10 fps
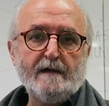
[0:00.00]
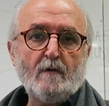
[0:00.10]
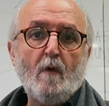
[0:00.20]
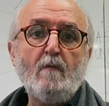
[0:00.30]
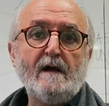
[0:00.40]
e
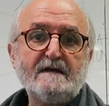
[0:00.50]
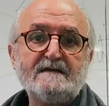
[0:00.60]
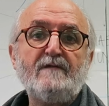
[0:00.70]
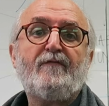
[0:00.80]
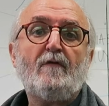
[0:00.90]
como
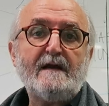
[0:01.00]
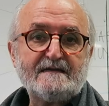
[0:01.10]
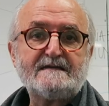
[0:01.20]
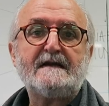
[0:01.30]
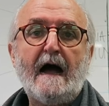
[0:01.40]
eles
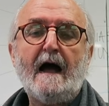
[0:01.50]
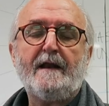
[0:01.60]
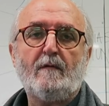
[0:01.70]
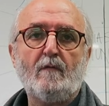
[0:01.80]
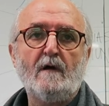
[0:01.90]

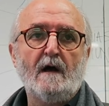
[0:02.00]
influenciaram